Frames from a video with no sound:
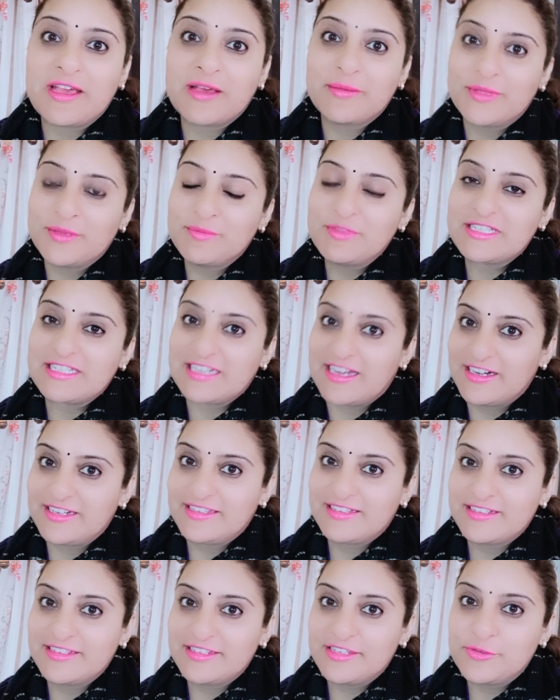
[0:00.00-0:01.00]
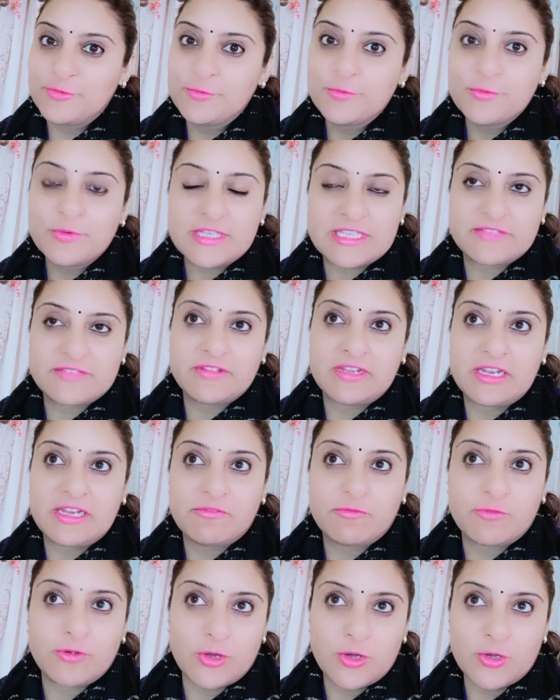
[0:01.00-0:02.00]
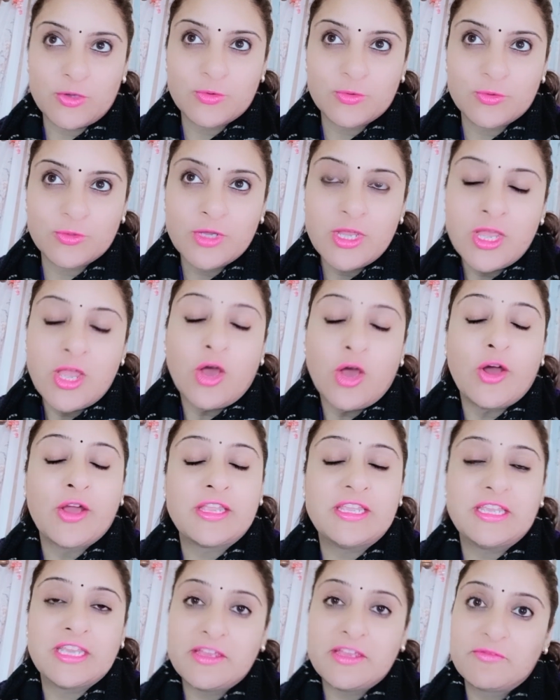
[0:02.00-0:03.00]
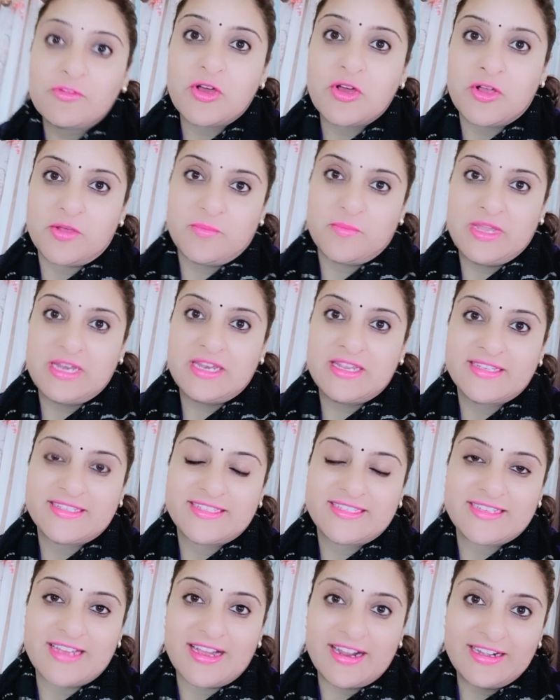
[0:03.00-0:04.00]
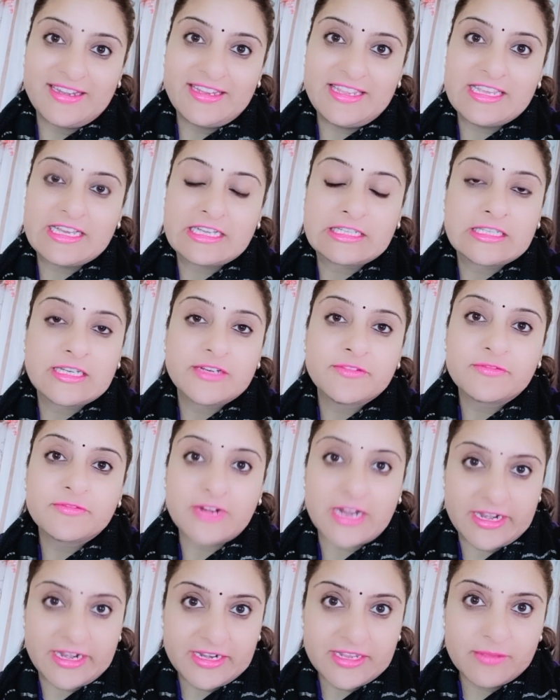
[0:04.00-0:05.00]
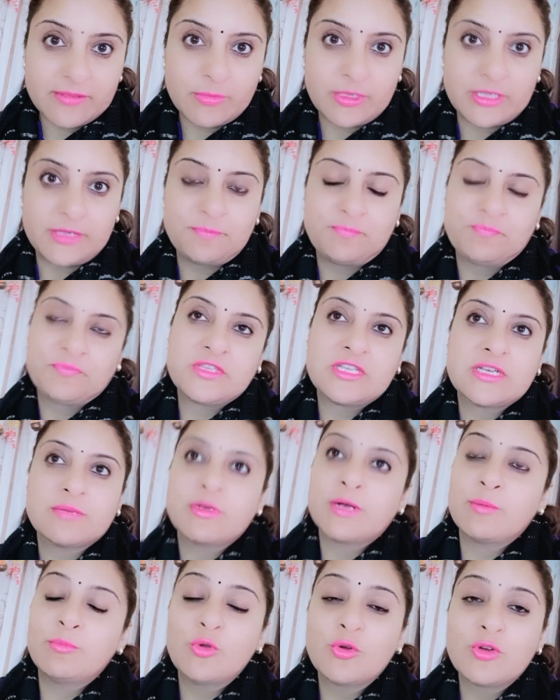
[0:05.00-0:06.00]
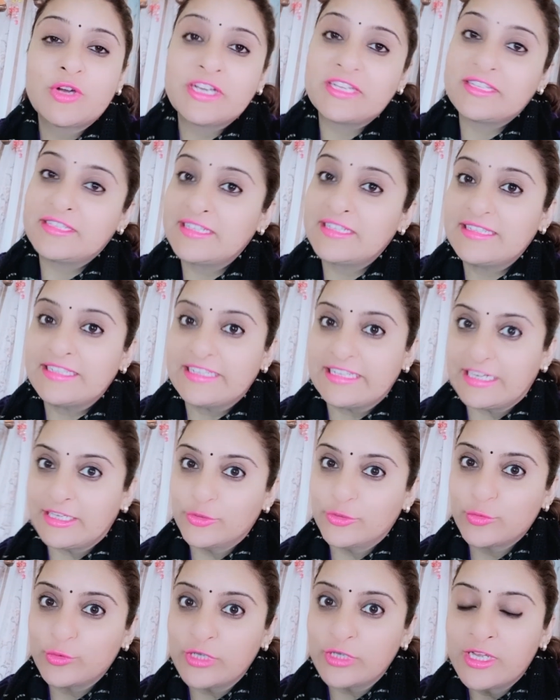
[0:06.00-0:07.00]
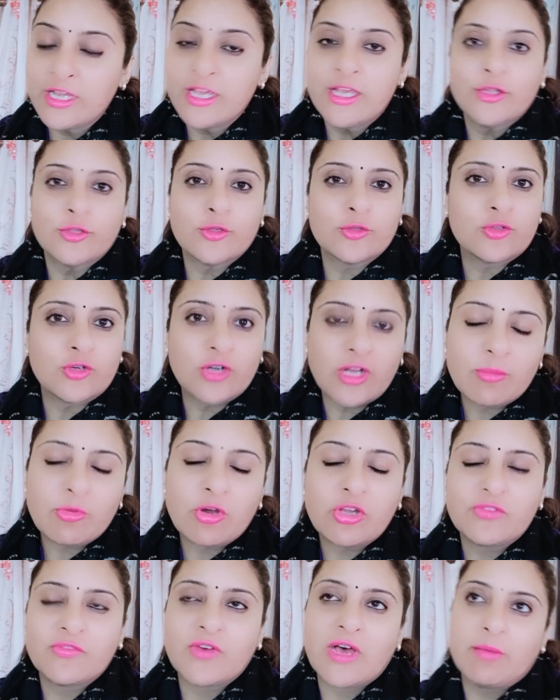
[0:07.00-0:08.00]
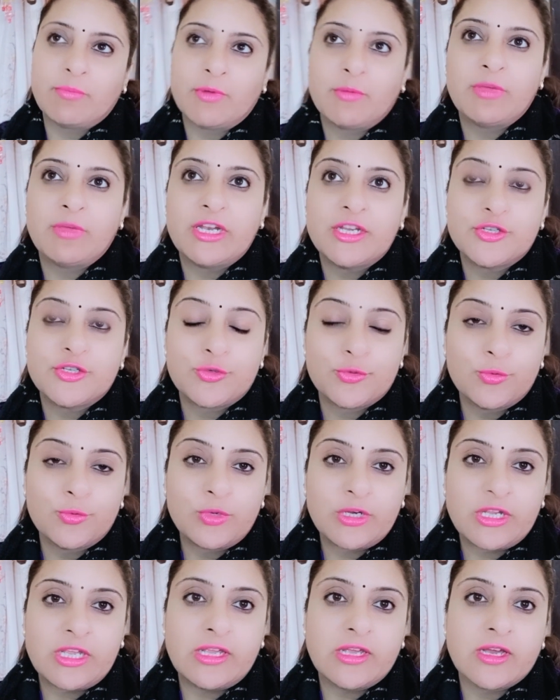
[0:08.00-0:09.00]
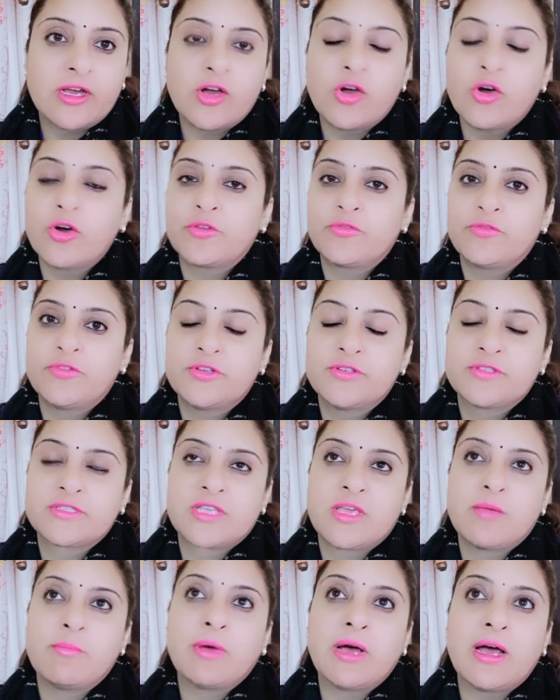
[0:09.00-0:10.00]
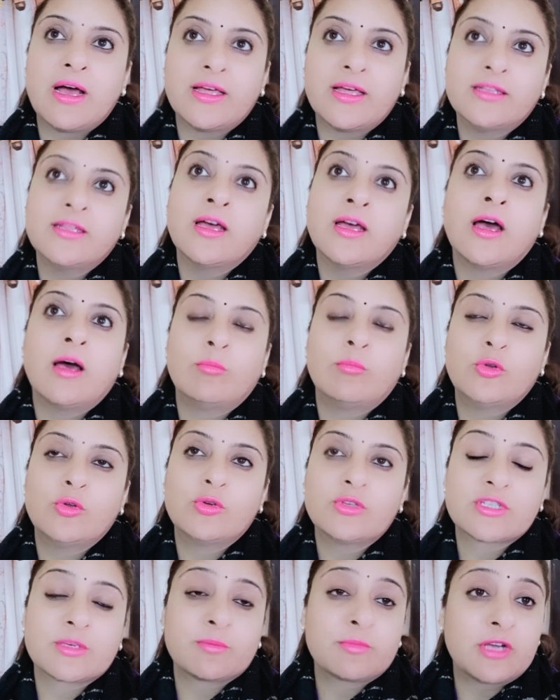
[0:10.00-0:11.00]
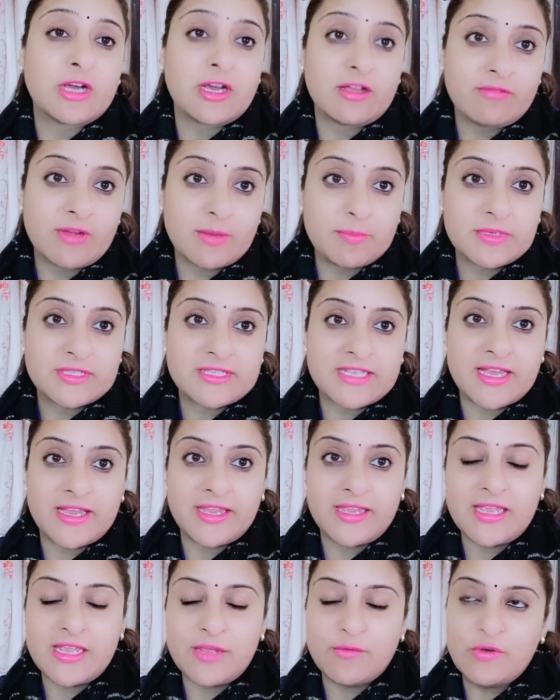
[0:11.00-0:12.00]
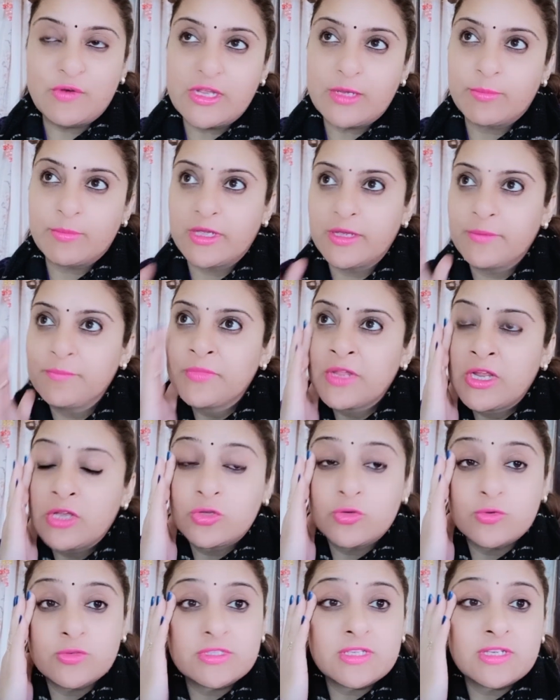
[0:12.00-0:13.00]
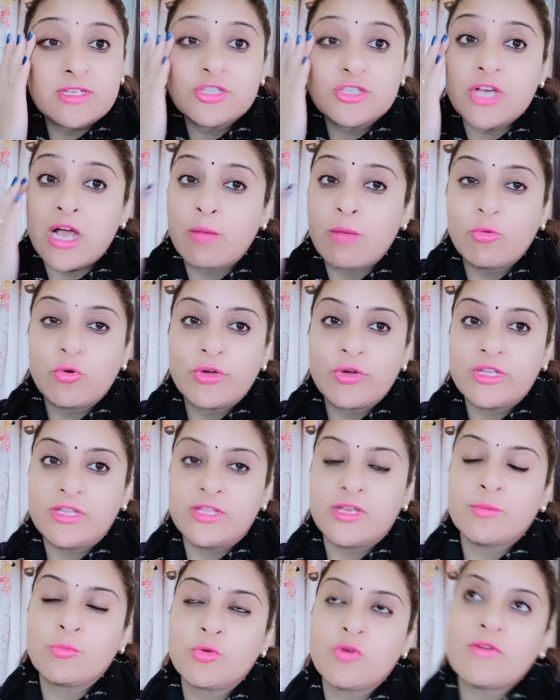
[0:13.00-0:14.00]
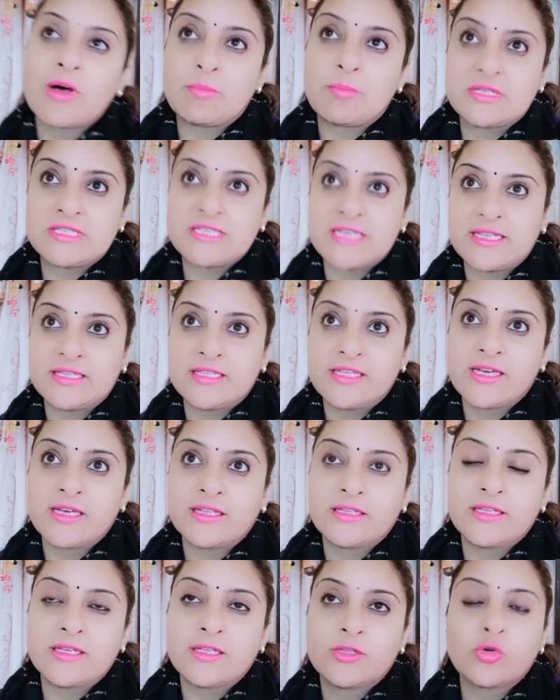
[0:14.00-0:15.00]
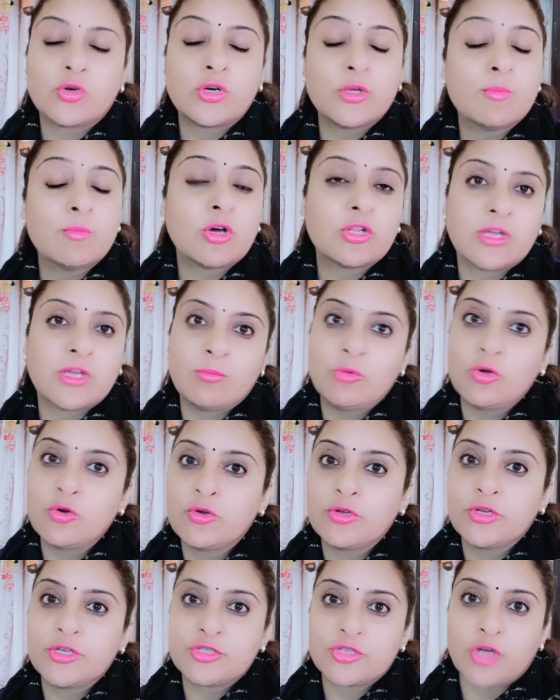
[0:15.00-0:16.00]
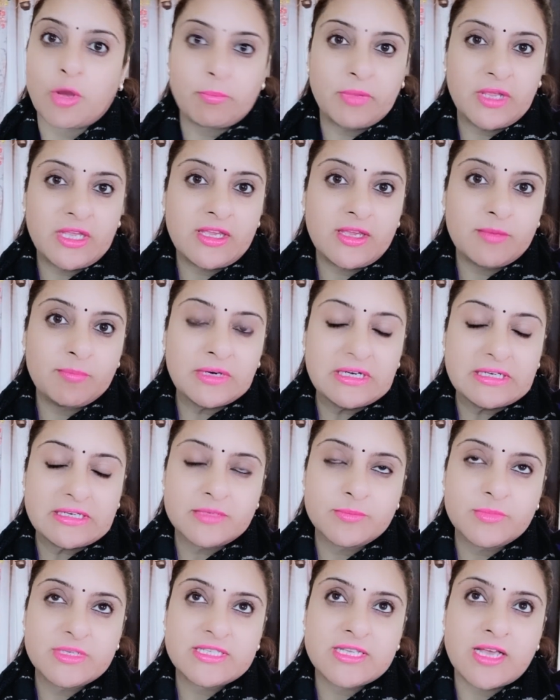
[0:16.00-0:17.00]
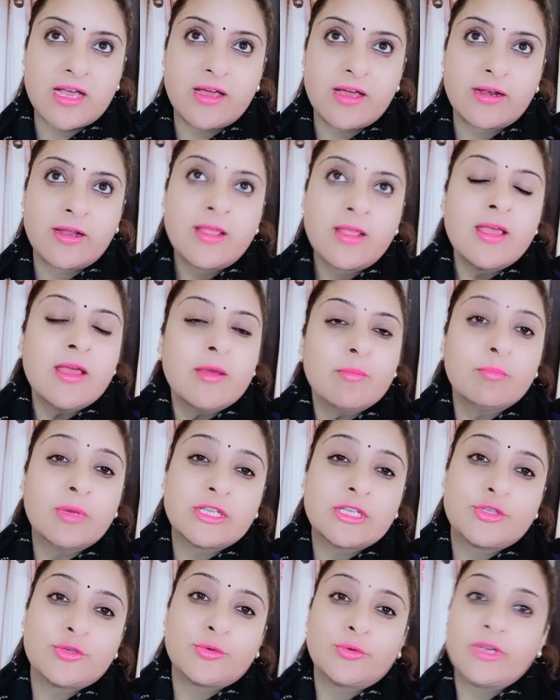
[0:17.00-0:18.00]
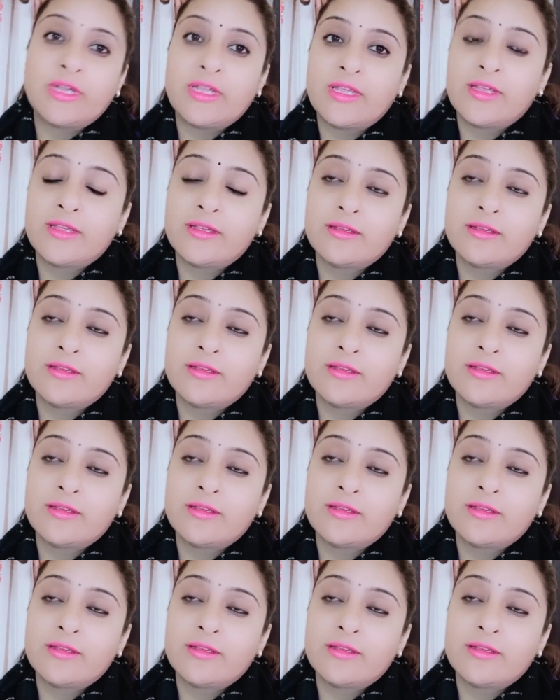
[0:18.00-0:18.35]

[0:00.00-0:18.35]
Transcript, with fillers: अभी अभी स्टार्ट कर रही हूँ इस वाले ब्लॉग को और ये ब्लॉग मैंने स्टार्ट किया था फ्राइडे में जब हम लोग गए थे देहरादून तो थोड़ा बहुत वहां पर मैंने शूट किया और फिर उसके बाद हम लोग जब घर वापस आए इवनिंग में तो उस दिन शाम हो गई थी हमको वापस आते आते थोड़ी बहुत हम लोगों ने शॉपिंग की पल्टन बाजार बच्चों ने